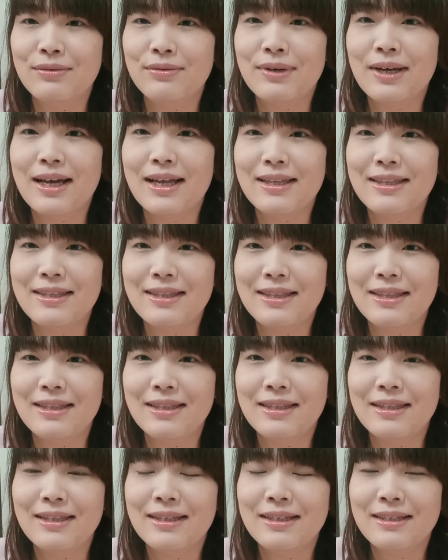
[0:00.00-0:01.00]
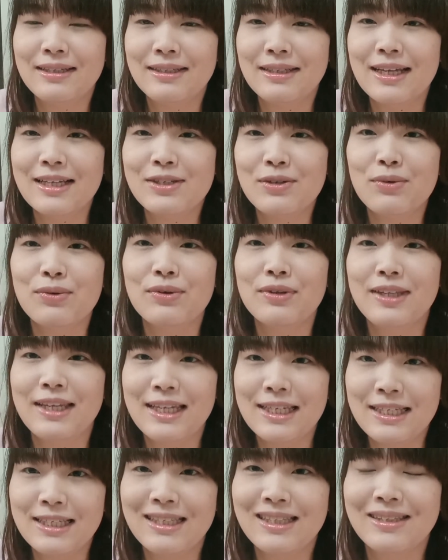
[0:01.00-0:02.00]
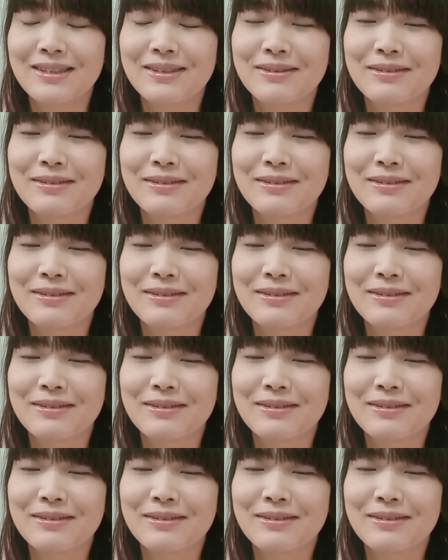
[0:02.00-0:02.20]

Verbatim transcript: 分かったそうです。